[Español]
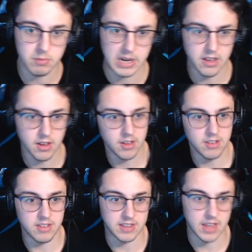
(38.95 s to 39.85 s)
¿vale?
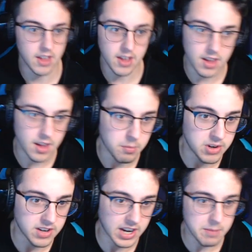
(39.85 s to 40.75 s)
Ya está.
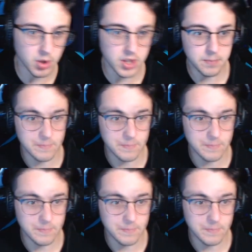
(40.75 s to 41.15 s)
Ponéis aquí el importe.